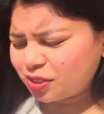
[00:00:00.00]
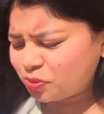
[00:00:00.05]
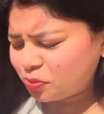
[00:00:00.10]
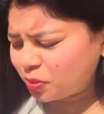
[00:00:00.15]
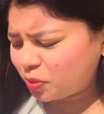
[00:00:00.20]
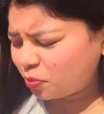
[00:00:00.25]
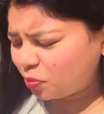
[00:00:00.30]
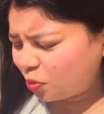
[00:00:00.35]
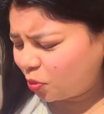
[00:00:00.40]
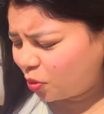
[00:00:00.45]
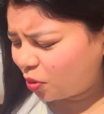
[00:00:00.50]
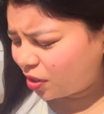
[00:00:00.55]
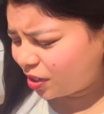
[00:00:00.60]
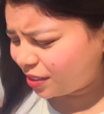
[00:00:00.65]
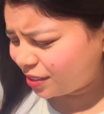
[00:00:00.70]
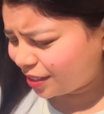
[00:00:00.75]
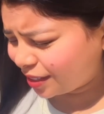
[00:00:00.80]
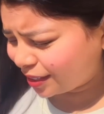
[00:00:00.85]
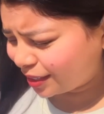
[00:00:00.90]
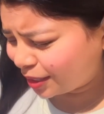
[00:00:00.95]
इसमें बहुत
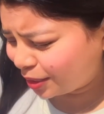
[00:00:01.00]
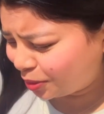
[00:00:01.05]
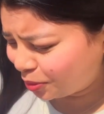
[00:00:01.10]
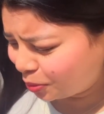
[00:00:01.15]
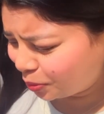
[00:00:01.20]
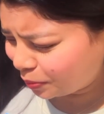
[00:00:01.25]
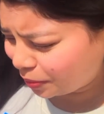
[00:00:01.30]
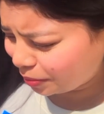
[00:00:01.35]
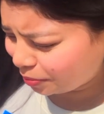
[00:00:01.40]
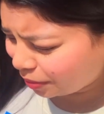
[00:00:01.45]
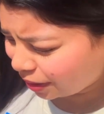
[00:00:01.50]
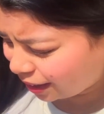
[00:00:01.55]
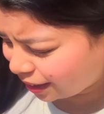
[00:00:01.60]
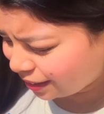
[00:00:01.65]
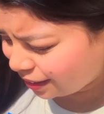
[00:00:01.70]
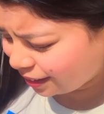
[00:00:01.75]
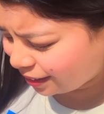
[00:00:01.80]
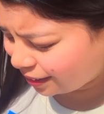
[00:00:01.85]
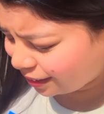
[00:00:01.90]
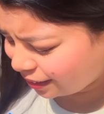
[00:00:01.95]
ज़्यादा धूप है बाहर
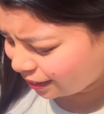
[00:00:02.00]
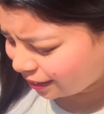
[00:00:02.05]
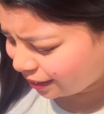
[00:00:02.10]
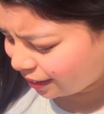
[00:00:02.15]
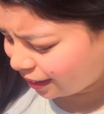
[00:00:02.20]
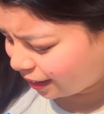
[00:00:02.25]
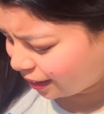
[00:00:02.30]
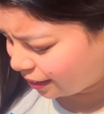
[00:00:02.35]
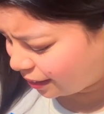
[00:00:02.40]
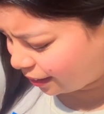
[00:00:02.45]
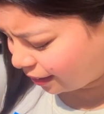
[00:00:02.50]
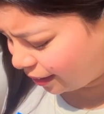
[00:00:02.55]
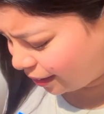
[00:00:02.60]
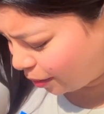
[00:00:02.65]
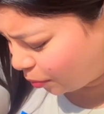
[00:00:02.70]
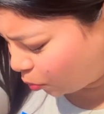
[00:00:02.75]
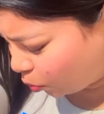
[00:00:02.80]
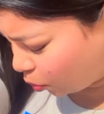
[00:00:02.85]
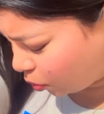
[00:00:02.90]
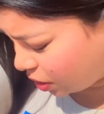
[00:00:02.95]
निकलने लायक नहीं है
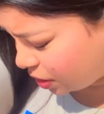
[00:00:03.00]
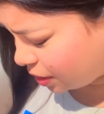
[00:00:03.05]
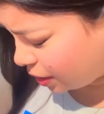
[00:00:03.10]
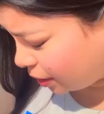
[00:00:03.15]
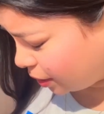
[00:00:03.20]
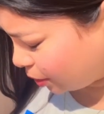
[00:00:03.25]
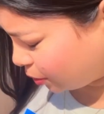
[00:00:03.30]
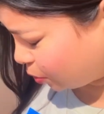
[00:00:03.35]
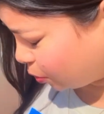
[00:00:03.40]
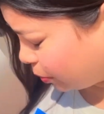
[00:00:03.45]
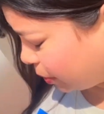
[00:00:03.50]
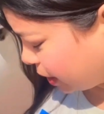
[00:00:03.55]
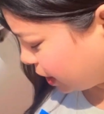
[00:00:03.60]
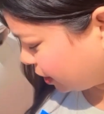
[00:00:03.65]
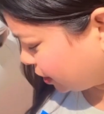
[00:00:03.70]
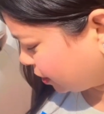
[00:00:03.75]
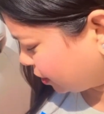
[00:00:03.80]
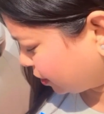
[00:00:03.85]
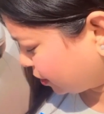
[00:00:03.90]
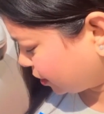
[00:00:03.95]
बहुत ज़्यादा धूप है
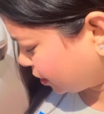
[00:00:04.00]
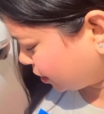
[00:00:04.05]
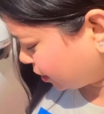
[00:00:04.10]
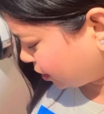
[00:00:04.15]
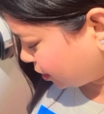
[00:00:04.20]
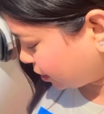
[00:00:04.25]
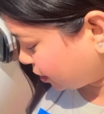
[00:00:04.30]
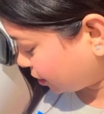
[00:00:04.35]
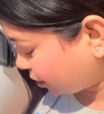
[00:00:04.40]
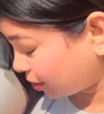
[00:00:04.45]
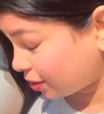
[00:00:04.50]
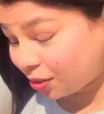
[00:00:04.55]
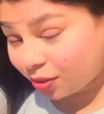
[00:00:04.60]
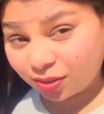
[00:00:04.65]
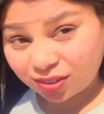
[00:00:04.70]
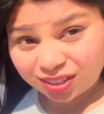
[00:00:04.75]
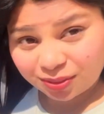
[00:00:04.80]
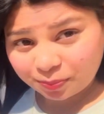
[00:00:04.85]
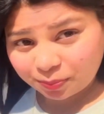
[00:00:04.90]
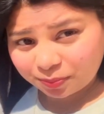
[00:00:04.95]

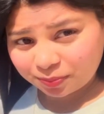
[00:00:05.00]
और